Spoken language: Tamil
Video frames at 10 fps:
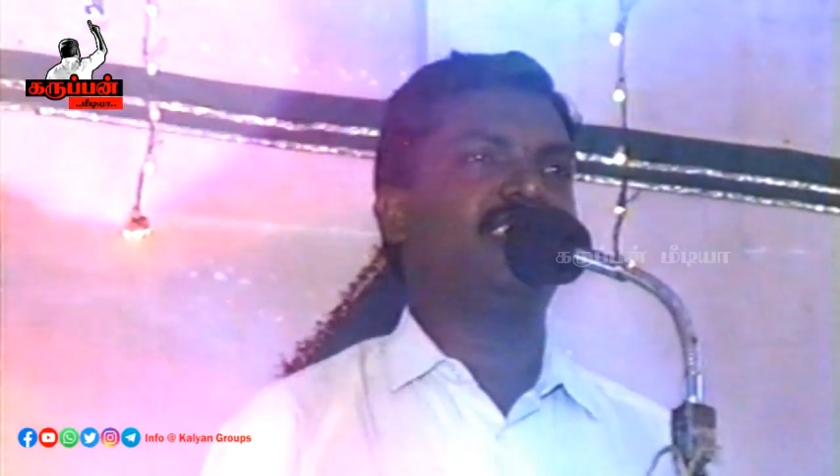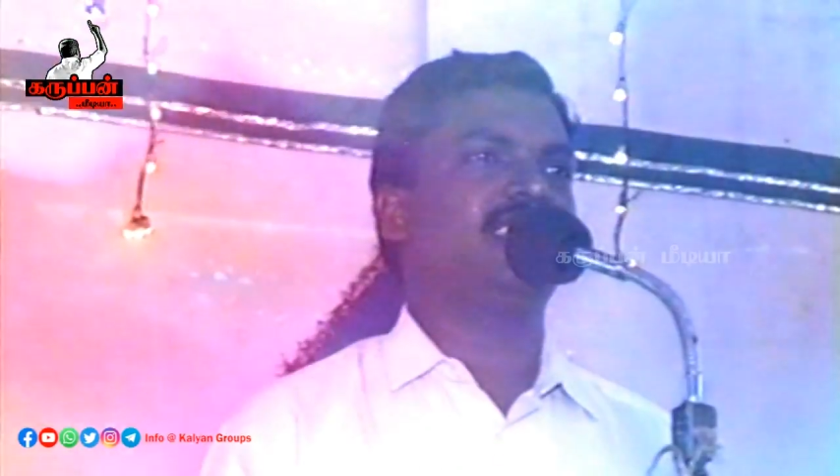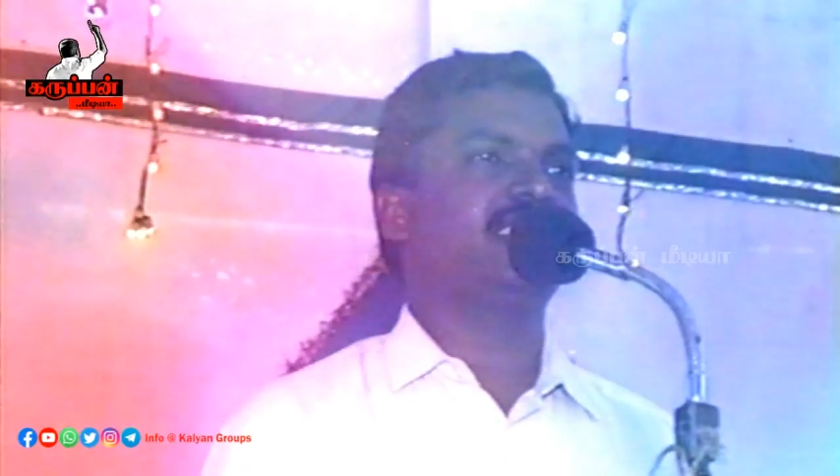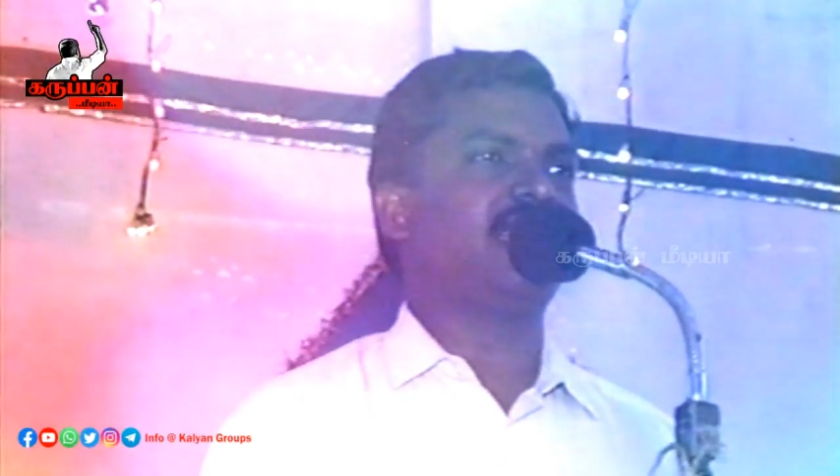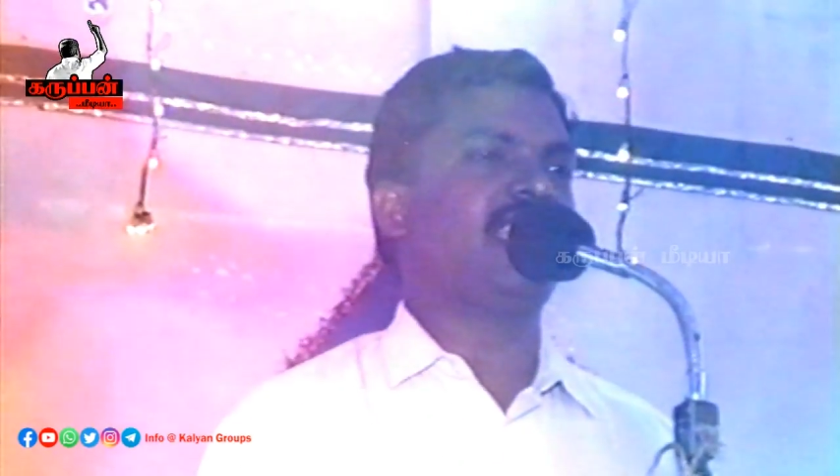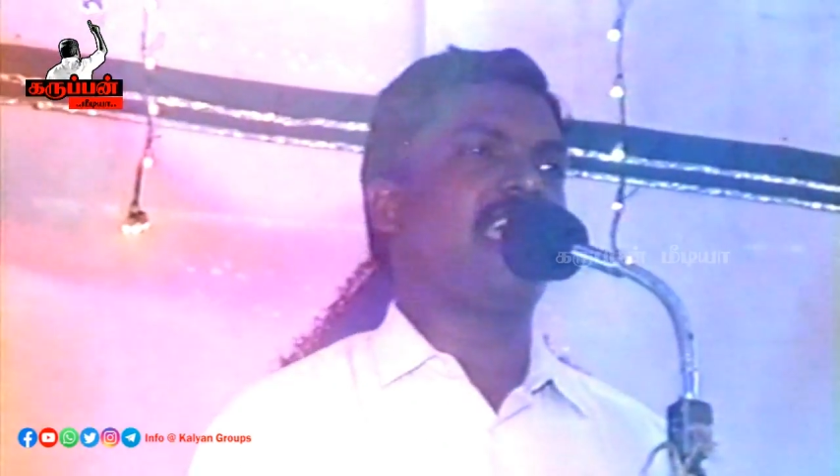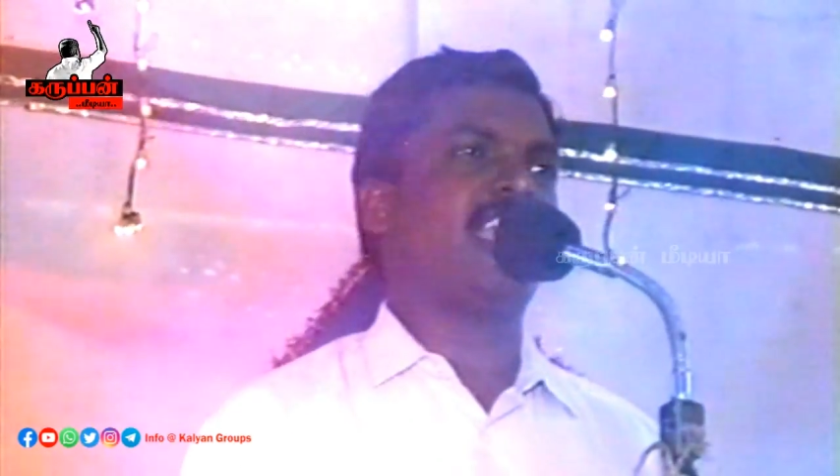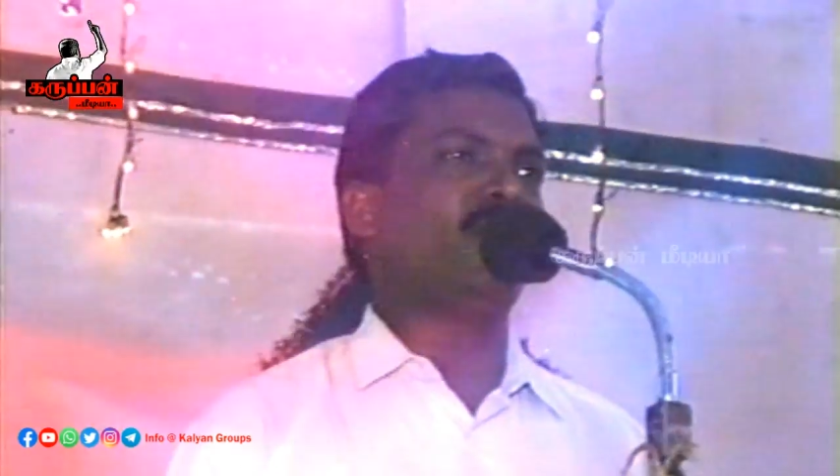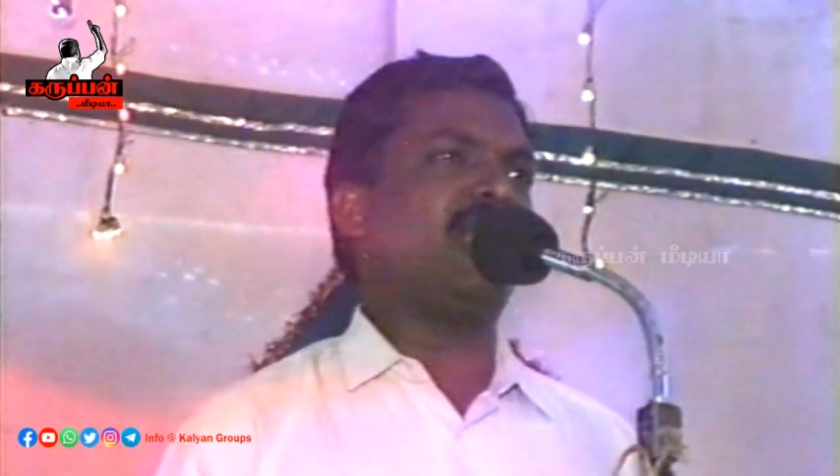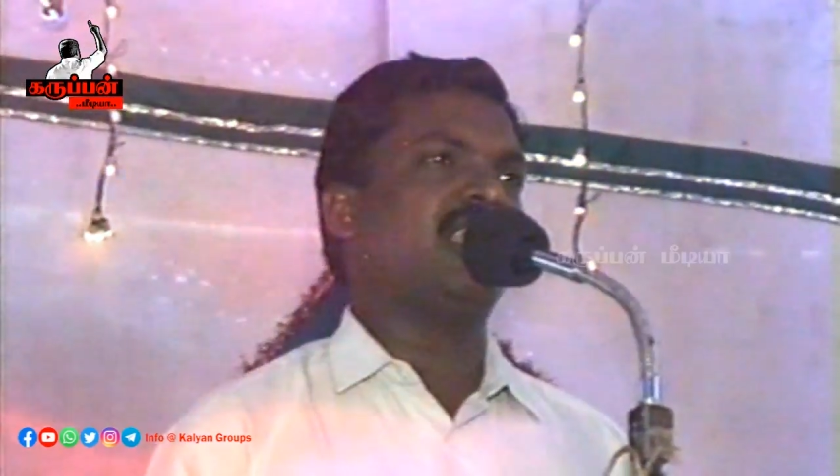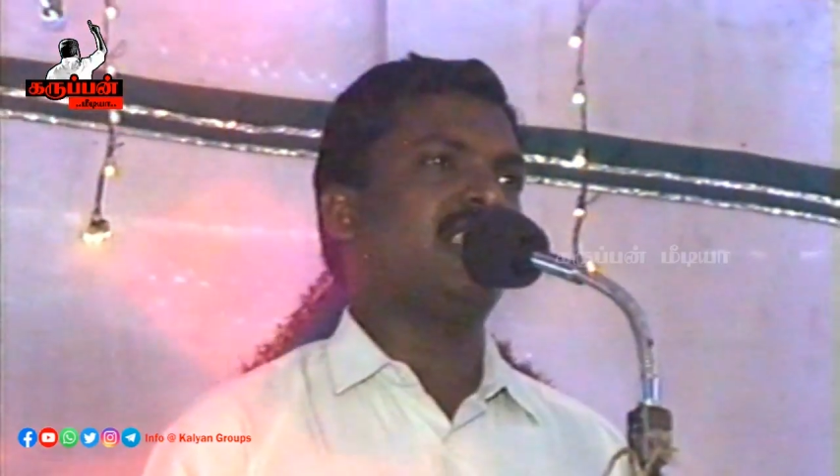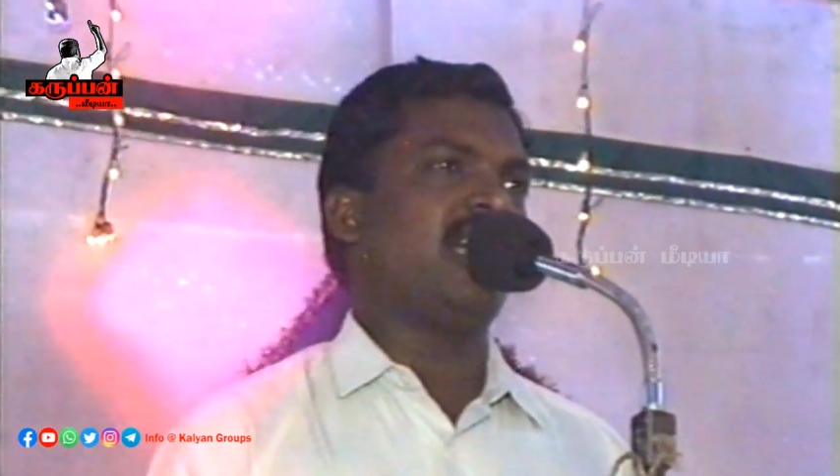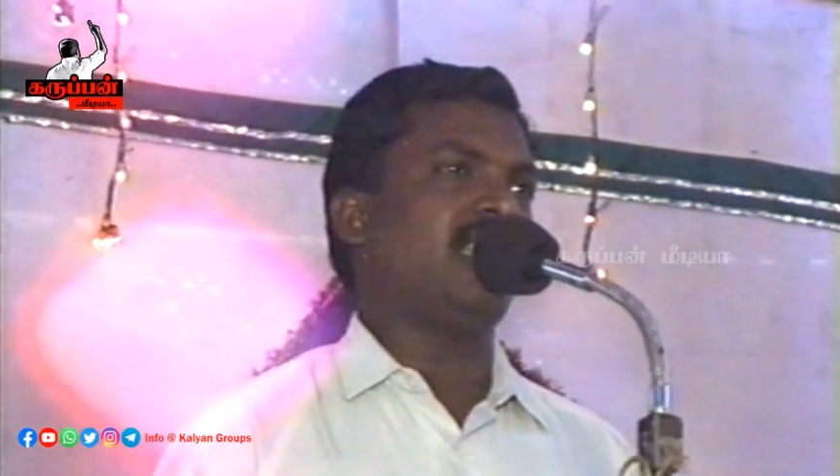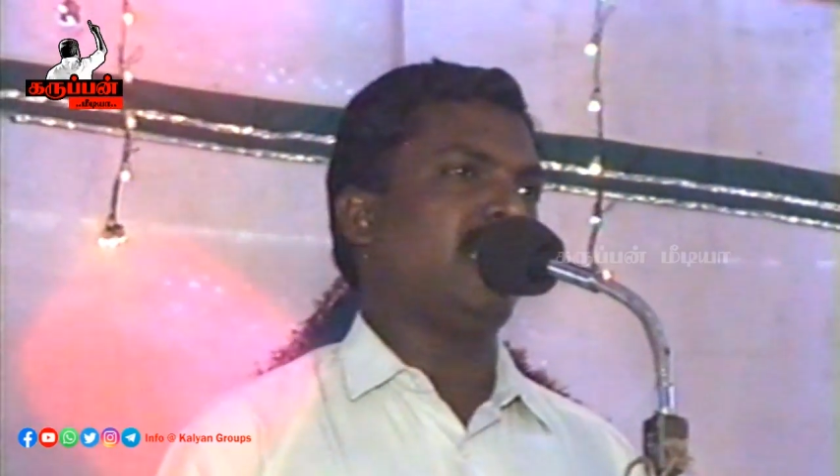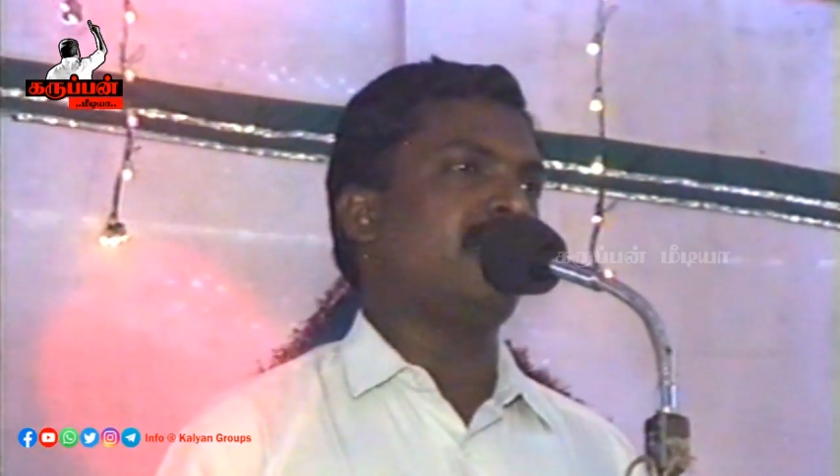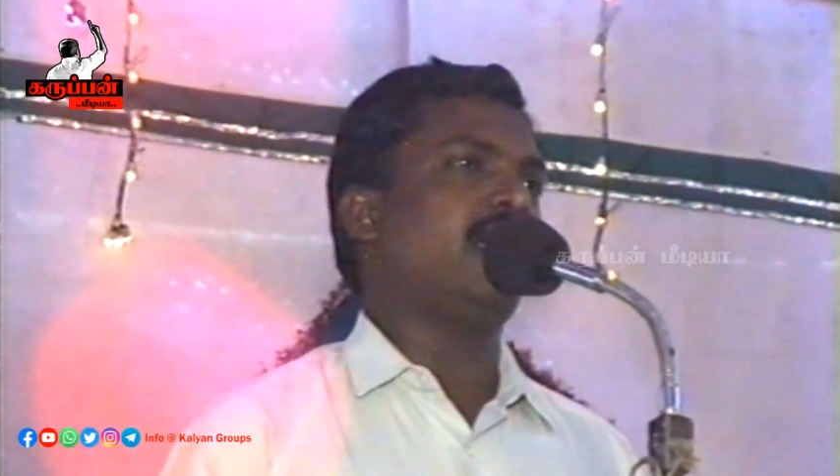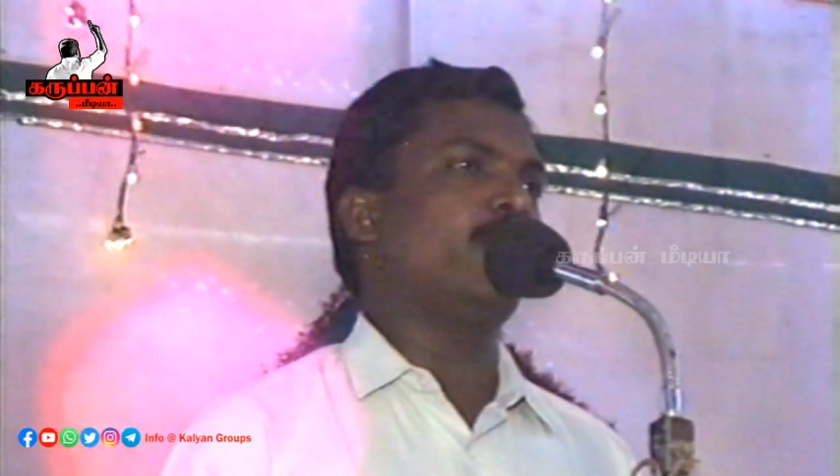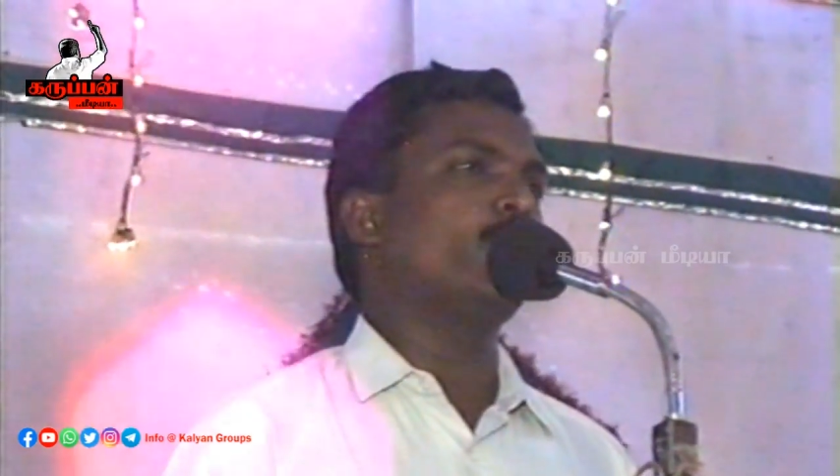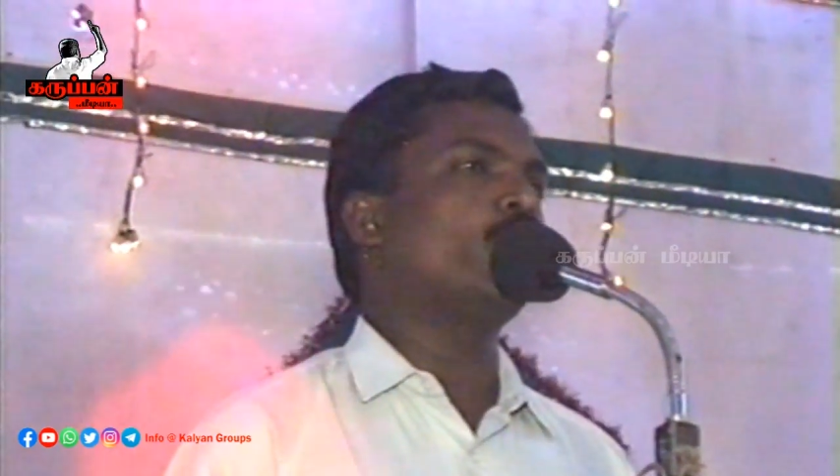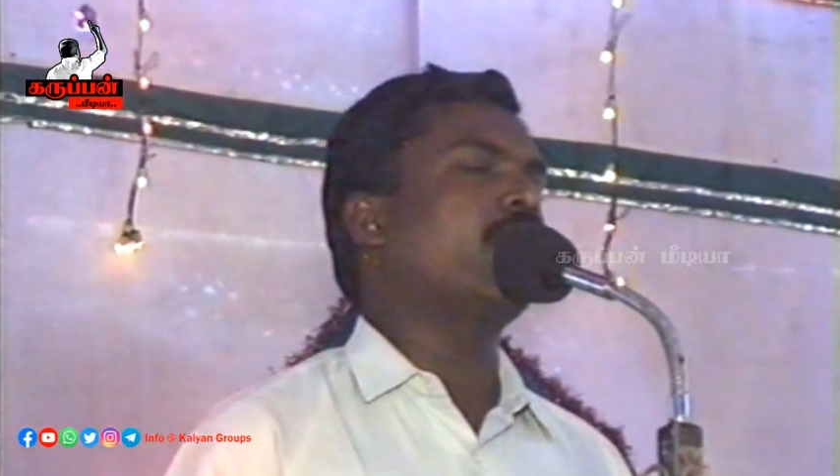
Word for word: சாதாரணமானதுதான் என்றாலும் கூட